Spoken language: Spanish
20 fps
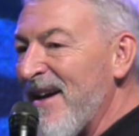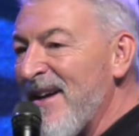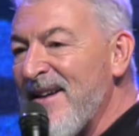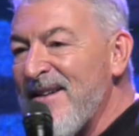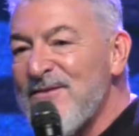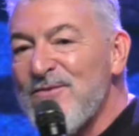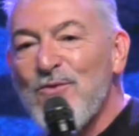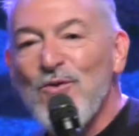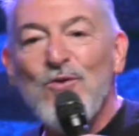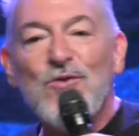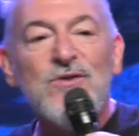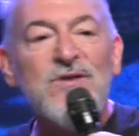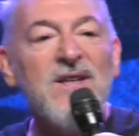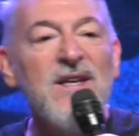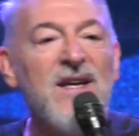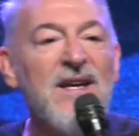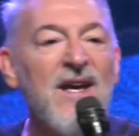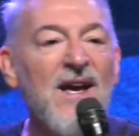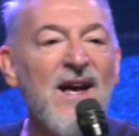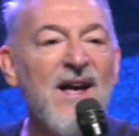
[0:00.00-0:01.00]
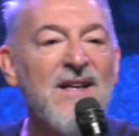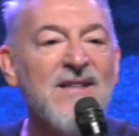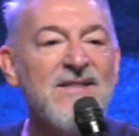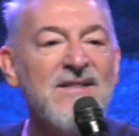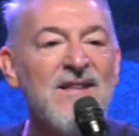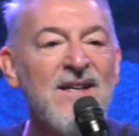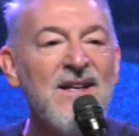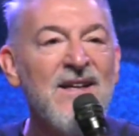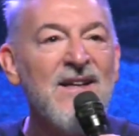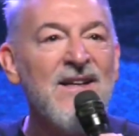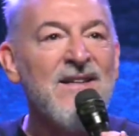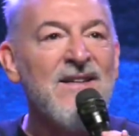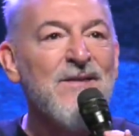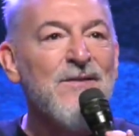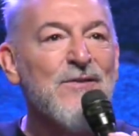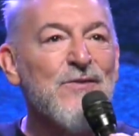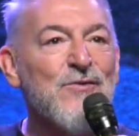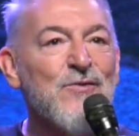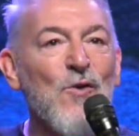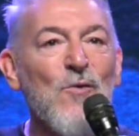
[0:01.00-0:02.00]
Estos días
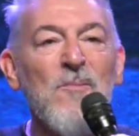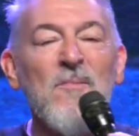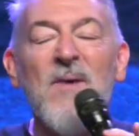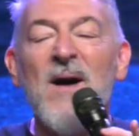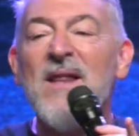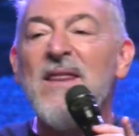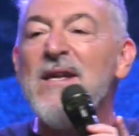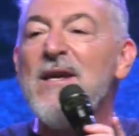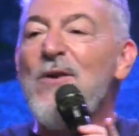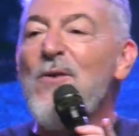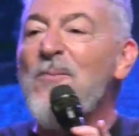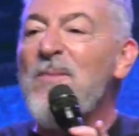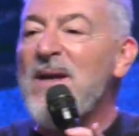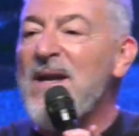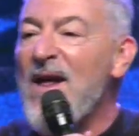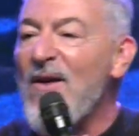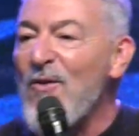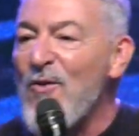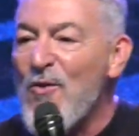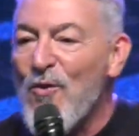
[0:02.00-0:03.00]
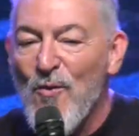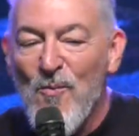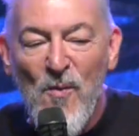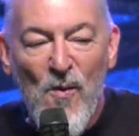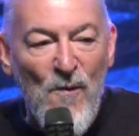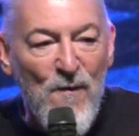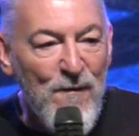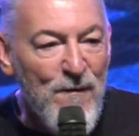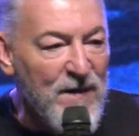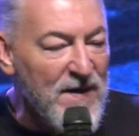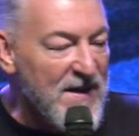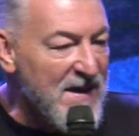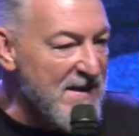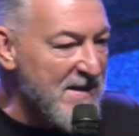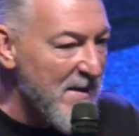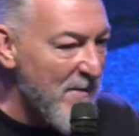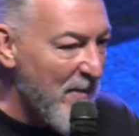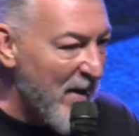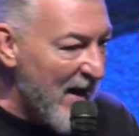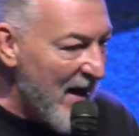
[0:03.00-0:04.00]
son más denominados como un fin
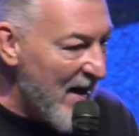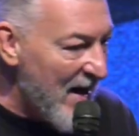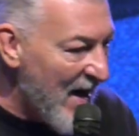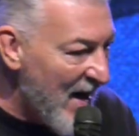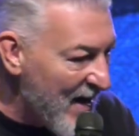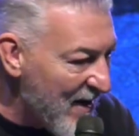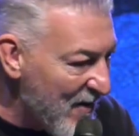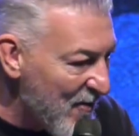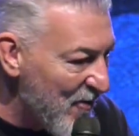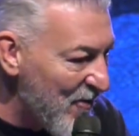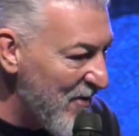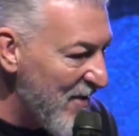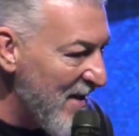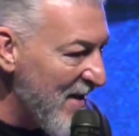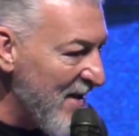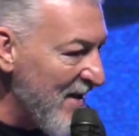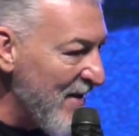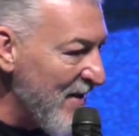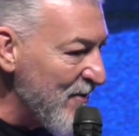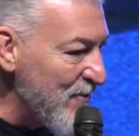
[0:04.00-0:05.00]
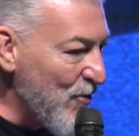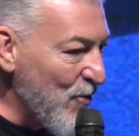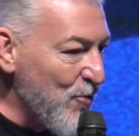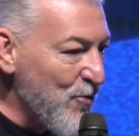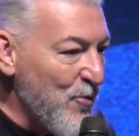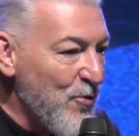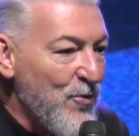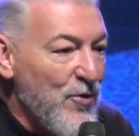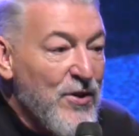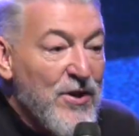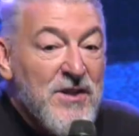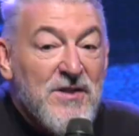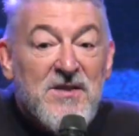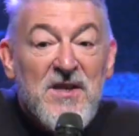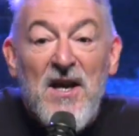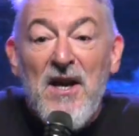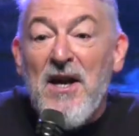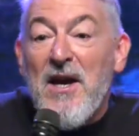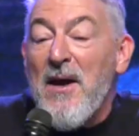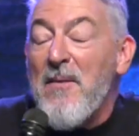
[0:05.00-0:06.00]
de semana largo donde uno
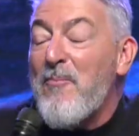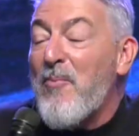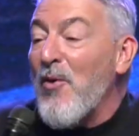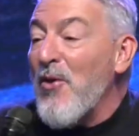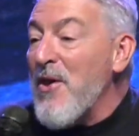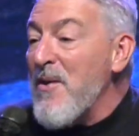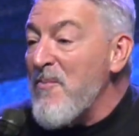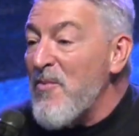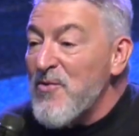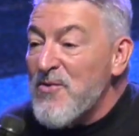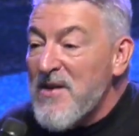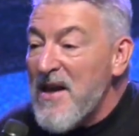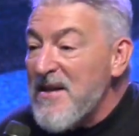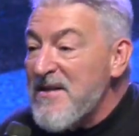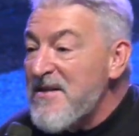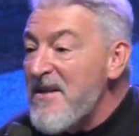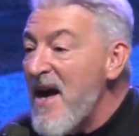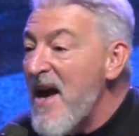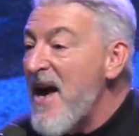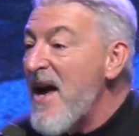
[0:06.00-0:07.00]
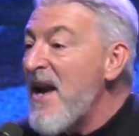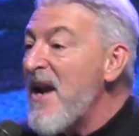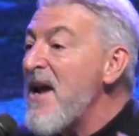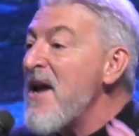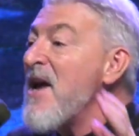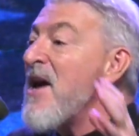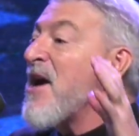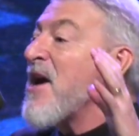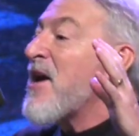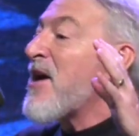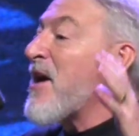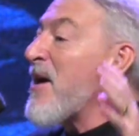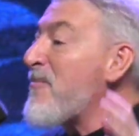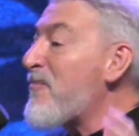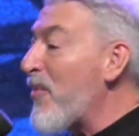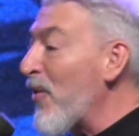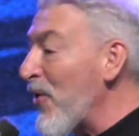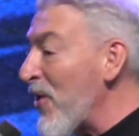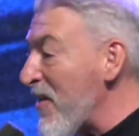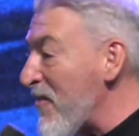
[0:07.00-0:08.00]
dice qué podemos hacer,
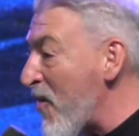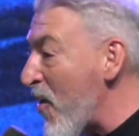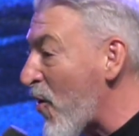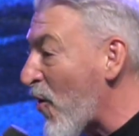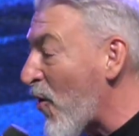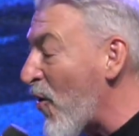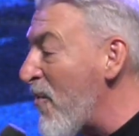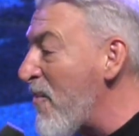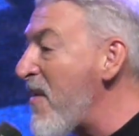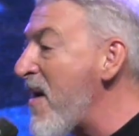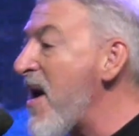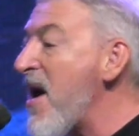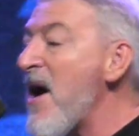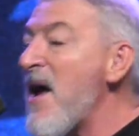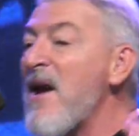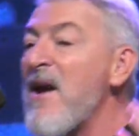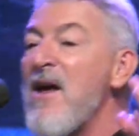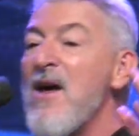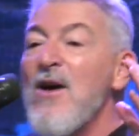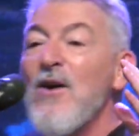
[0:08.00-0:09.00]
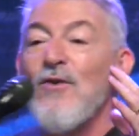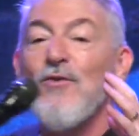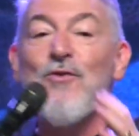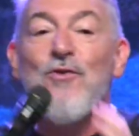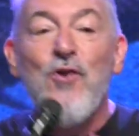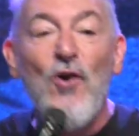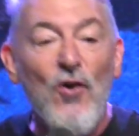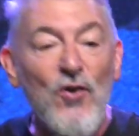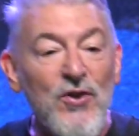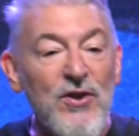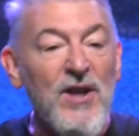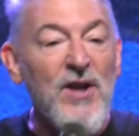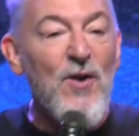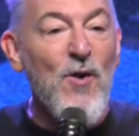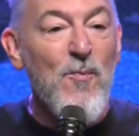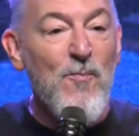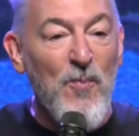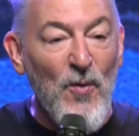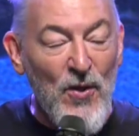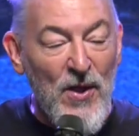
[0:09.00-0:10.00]
qué podemos comer, dónde
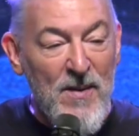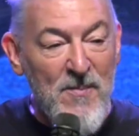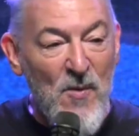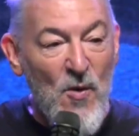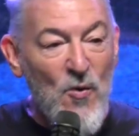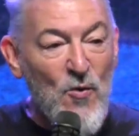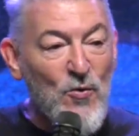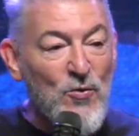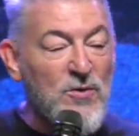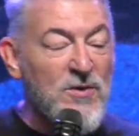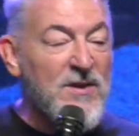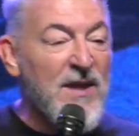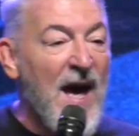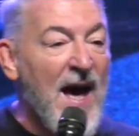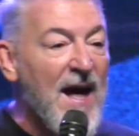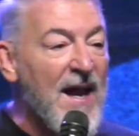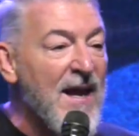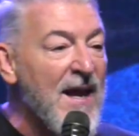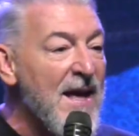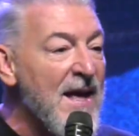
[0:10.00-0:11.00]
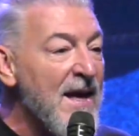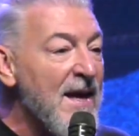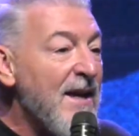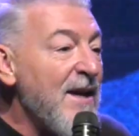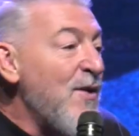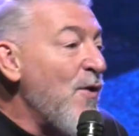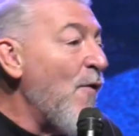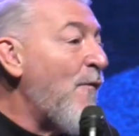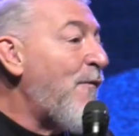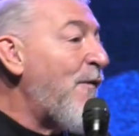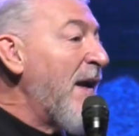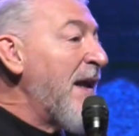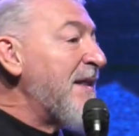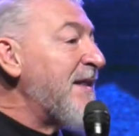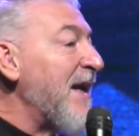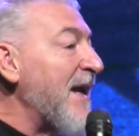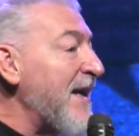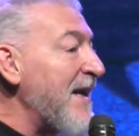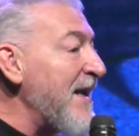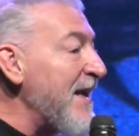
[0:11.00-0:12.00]
nos podemos juntar. Y no
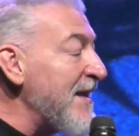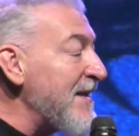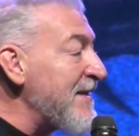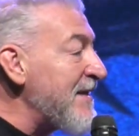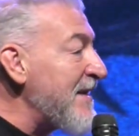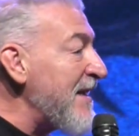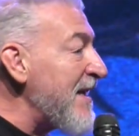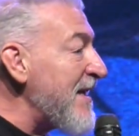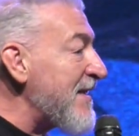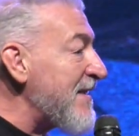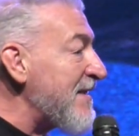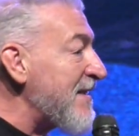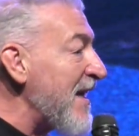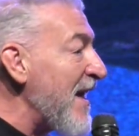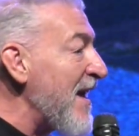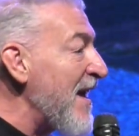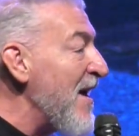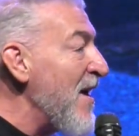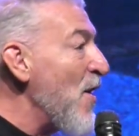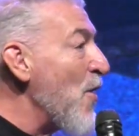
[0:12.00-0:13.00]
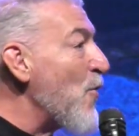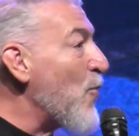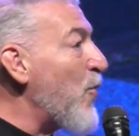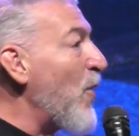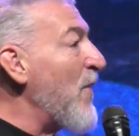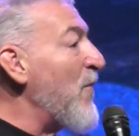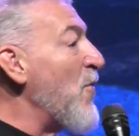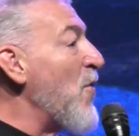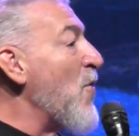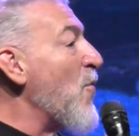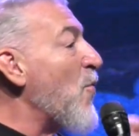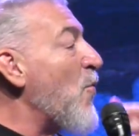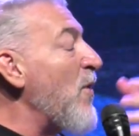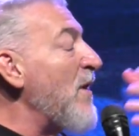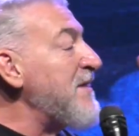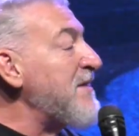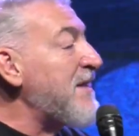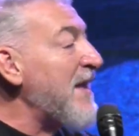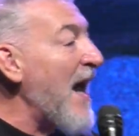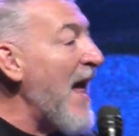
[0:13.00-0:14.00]
falta quien dice cuando
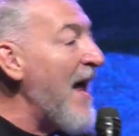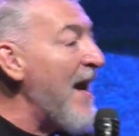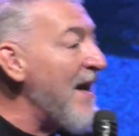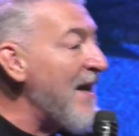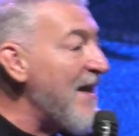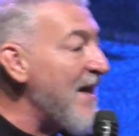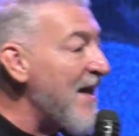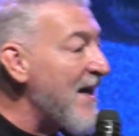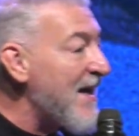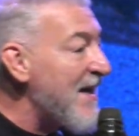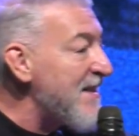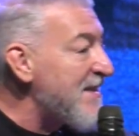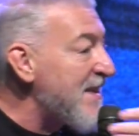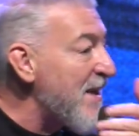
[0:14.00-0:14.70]
encuentra a alguien